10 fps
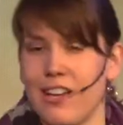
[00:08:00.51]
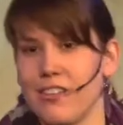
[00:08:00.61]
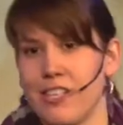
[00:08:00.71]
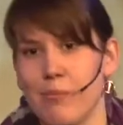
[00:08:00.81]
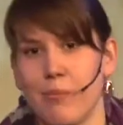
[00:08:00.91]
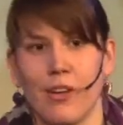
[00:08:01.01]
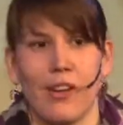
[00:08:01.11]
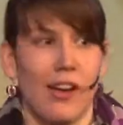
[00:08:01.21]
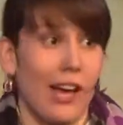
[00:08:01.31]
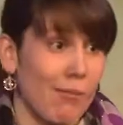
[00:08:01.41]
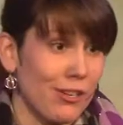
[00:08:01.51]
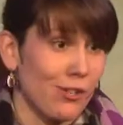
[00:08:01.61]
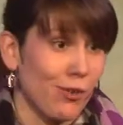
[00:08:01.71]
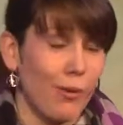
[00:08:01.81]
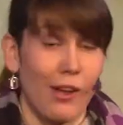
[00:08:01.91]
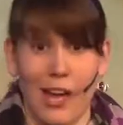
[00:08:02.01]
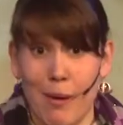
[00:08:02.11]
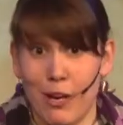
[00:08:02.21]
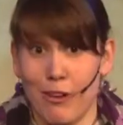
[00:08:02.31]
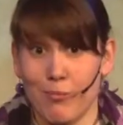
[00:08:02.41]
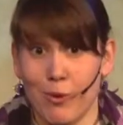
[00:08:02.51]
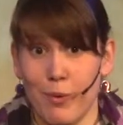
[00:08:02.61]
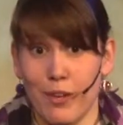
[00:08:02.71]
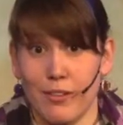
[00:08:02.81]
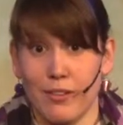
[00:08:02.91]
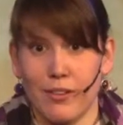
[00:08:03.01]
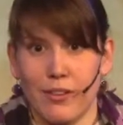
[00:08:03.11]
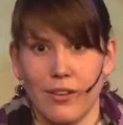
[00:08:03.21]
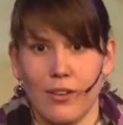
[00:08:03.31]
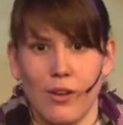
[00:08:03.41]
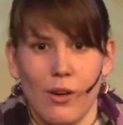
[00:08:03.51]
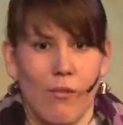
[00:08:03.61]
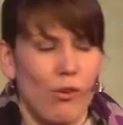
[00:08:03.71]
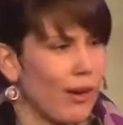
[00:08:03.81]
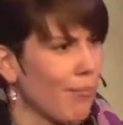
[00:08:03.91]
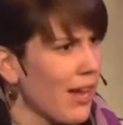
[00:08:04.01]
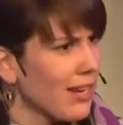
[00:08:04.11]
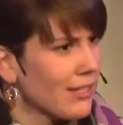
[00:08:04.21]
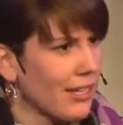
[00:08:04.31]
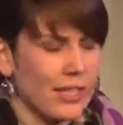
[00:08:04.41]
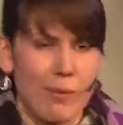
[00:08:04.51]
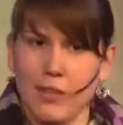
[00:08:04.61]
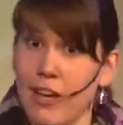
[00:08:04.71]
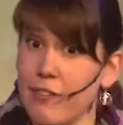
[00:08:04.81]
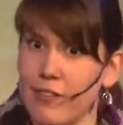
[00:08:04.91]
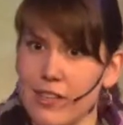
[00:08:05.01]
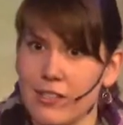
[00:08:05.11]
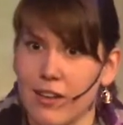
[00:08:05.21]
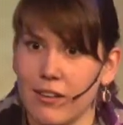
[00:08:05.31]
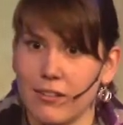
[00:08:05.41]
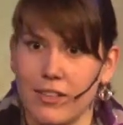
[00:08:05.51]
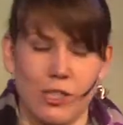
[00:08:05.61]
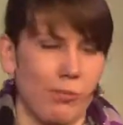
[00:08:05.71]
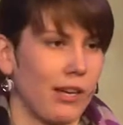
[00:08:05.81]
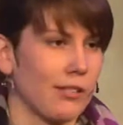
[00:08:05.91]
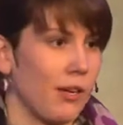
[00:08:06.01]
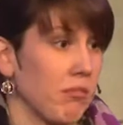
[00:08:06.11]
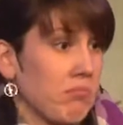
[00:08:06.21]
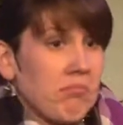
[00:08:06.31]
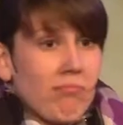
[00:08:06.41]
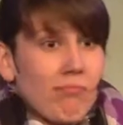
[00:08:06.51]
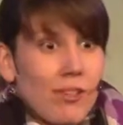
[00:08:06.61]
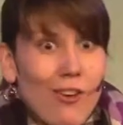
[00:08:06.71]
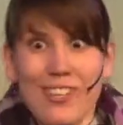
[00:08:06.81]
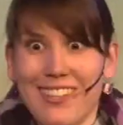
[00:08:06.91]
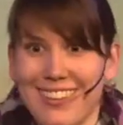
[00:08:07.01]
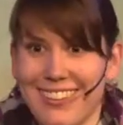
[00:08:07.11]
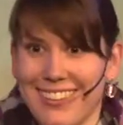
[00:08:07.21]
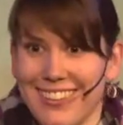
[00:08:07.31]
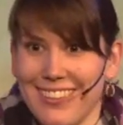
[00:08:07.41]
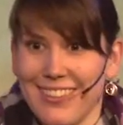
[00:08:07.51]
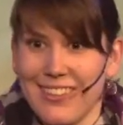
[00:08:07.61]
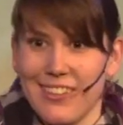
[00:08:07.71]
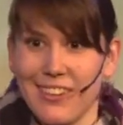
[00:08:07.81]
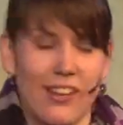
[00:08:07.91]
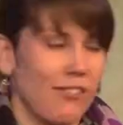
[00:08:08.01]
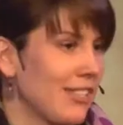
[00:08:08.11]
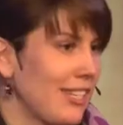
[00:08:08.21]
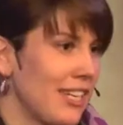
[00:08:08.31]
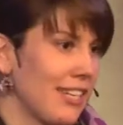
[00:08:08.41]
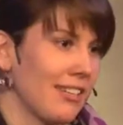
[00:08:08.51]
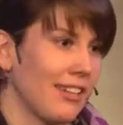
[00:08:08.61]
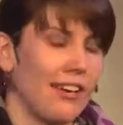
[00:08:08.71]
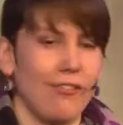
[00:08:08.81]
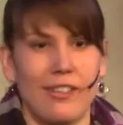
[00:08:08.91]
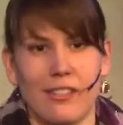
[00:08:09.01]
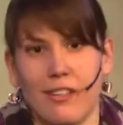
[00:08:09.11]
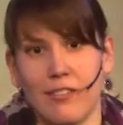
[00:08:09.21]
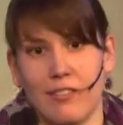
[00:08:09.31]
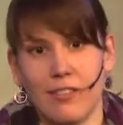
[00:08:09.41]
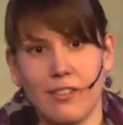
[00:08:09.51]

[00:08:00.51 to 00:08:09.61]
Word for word: ein Team, einmal schnuppern, einmal ausprobieren. Und wenn du dann merkst, hey, es gibt drei, vier Sachen, die dir Spaß machen, großartig. Dann investiere dich in drei, vier Sachen.